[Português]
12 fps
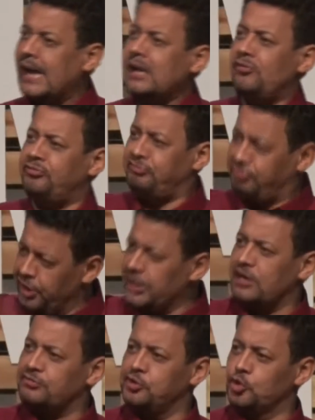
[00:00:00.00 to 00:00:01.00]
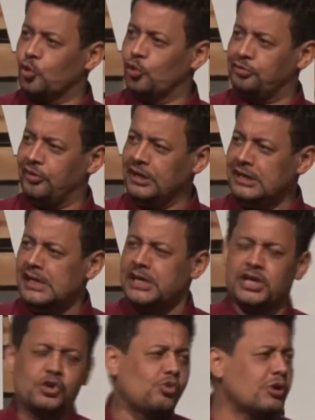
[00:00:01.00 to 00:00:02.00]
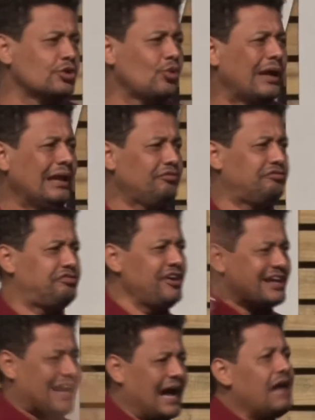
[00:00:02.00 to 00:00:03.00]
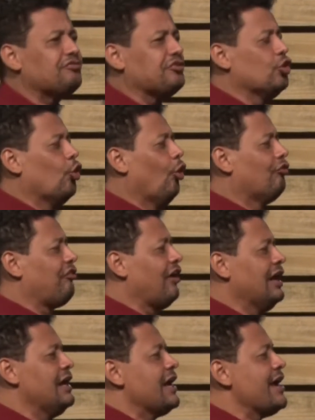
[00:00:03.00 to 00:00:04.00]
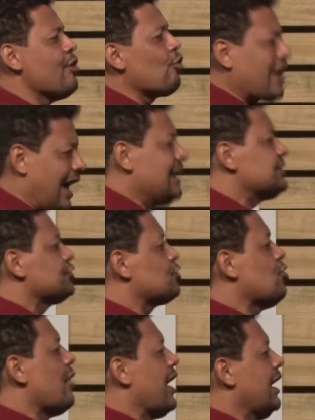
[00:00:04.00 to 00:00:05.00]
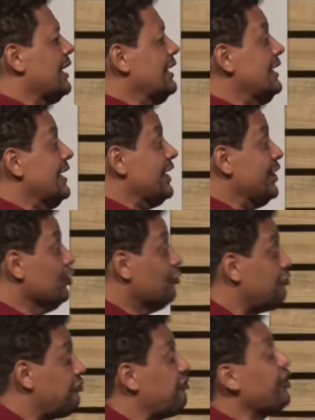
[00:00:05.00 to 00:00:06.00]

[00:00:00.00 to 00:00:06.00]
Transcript: ela fica viúva, e quando ela ficar viúva, eu caso com ela, e o